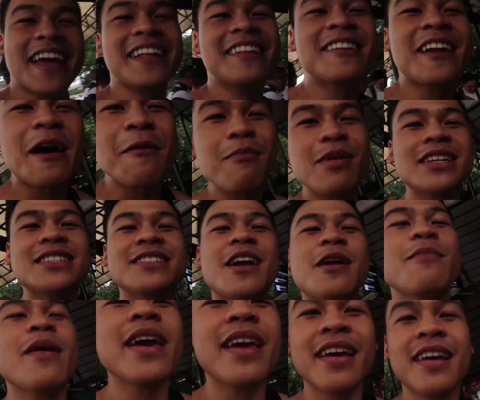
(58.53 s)
K-drama star
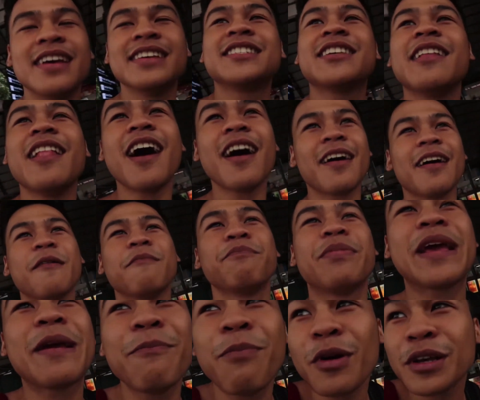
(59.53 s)
bay, silang
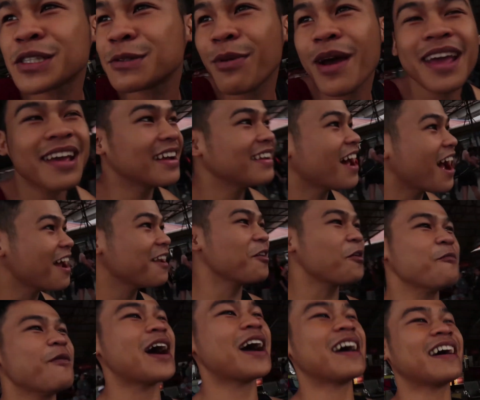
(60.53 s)
Big Boss bay, ganahan
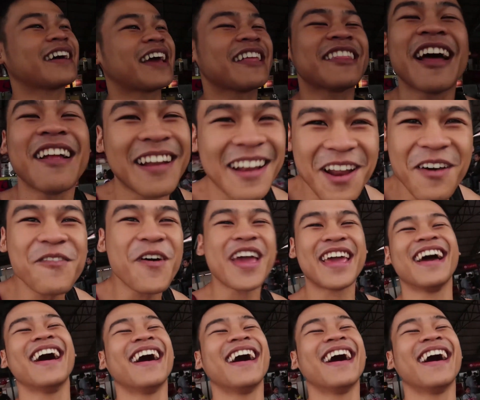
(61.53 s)
ako makakita nila bay.